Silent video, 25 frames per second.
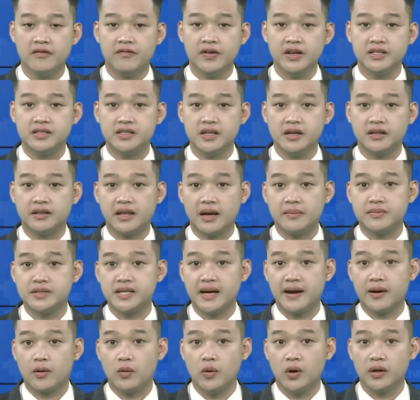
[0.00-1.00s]
với sự tham
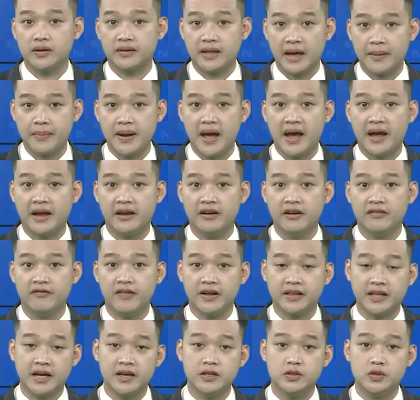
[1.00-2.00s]
gia của 8 đài
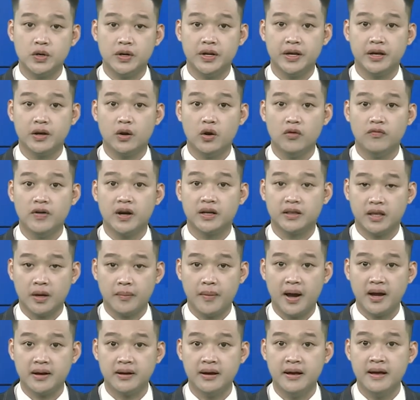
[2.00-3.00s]
phát thanh truyền hình khu vực
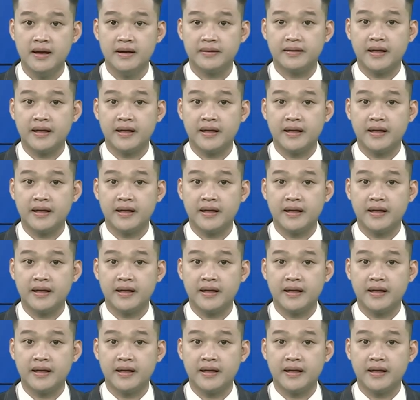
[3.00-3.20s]
Tây Bắc